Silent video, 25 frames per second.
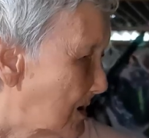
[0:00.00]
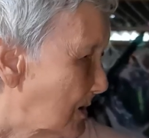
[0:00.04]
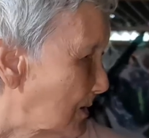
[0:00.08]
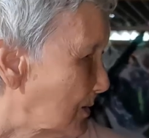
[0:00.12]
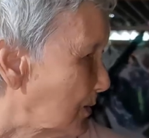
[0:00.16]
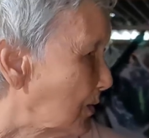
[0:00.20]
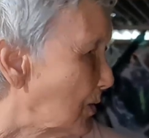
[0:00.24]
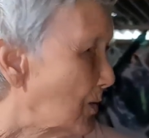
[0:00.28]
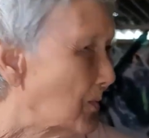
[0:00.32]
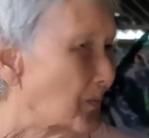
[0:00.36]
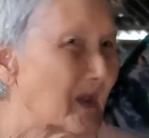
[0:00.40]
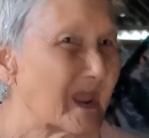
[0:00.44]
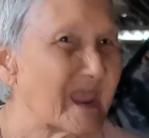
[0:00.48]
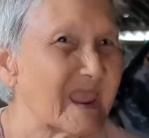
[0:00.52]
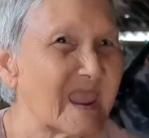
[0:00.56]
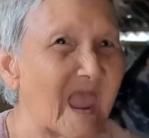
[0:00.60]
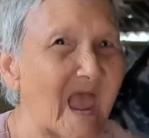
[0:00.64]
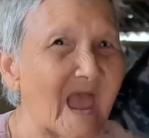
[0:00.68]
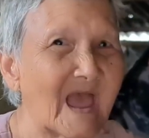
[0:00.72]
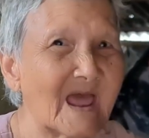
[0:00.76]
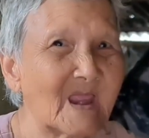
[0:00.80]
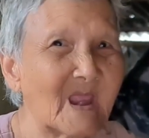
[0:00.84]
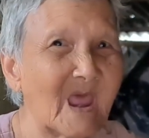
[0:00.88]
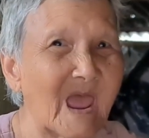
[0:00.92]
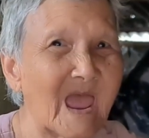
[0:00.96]
rồi tôi mới
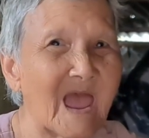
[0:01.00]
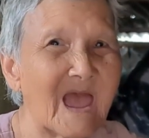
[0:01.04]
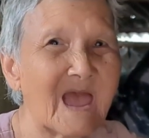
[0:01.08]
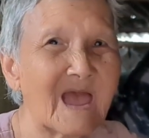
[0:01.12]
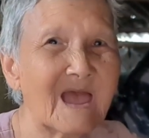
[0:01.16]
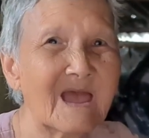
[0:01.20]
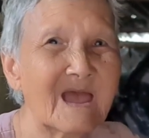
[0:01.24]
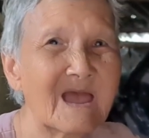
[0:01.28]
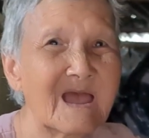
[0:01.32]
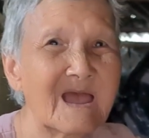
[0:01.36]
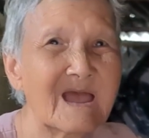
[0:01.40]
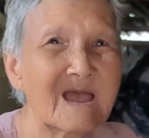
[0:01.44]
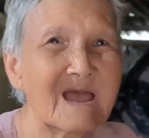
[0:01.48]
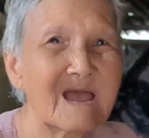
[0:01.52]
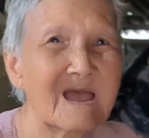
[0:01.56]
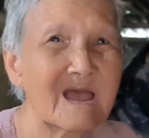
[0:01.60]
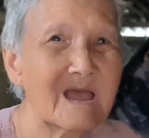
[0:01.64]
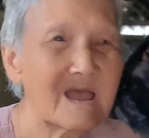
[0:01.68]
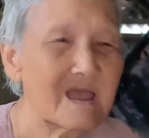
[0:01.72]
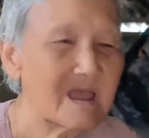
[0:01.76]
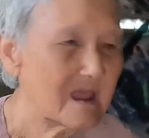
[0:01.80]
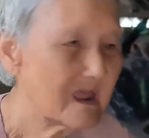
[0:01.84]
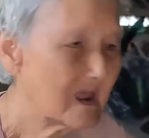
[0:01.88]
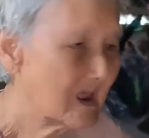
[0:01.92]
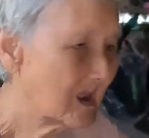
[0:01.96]
găng nè
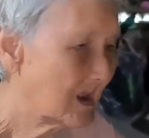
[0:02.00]
dạ